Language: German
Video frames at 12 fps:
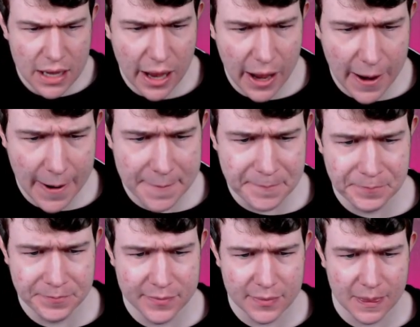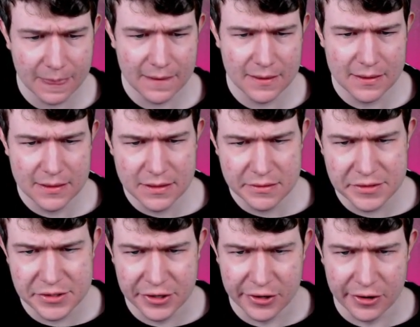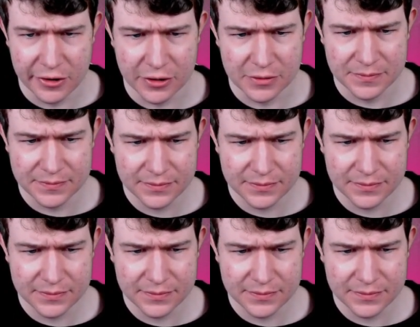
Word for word: Ähm, so.